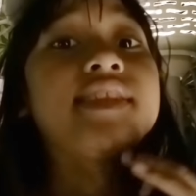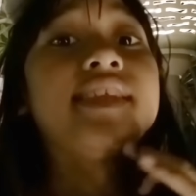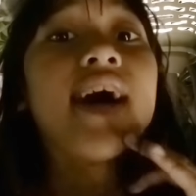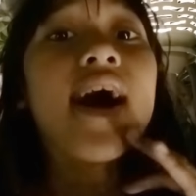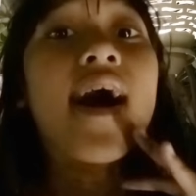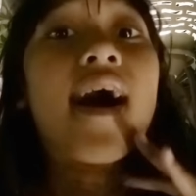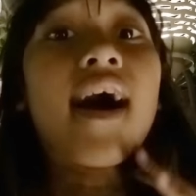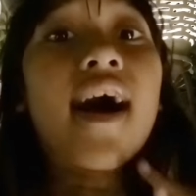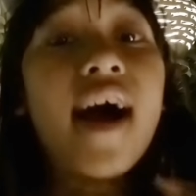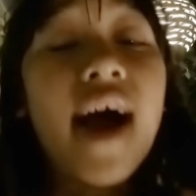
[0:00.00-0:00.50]

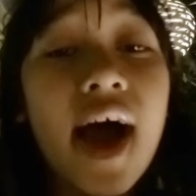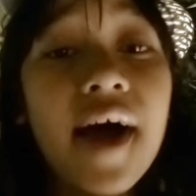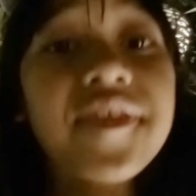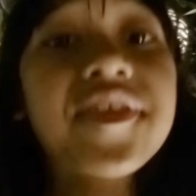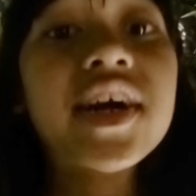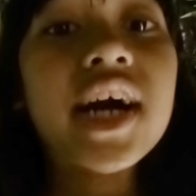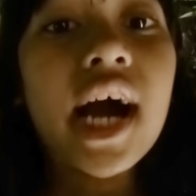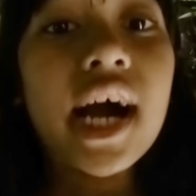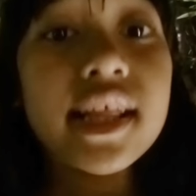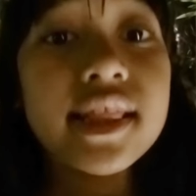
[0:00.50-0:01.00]

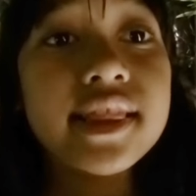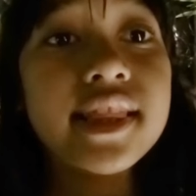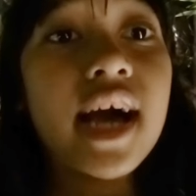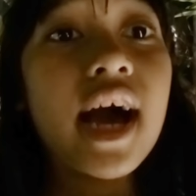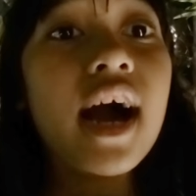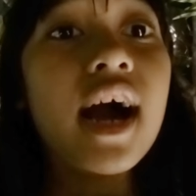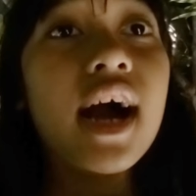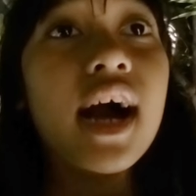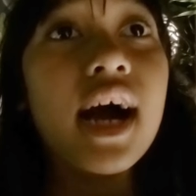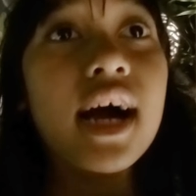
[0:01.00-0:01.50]
dengan
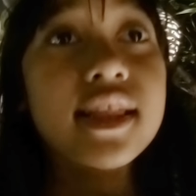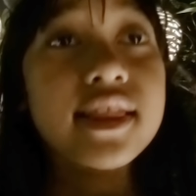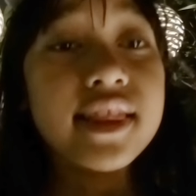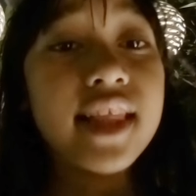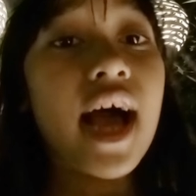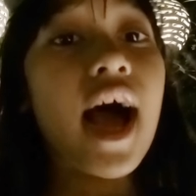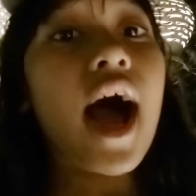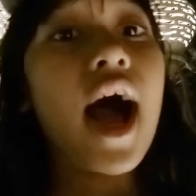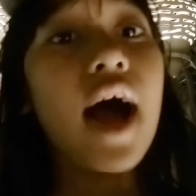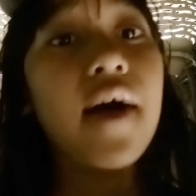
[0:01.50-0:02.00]

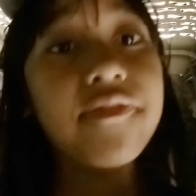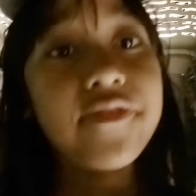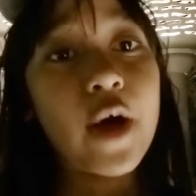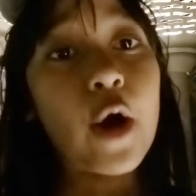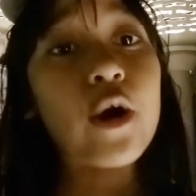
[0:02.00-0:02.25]
kata-kata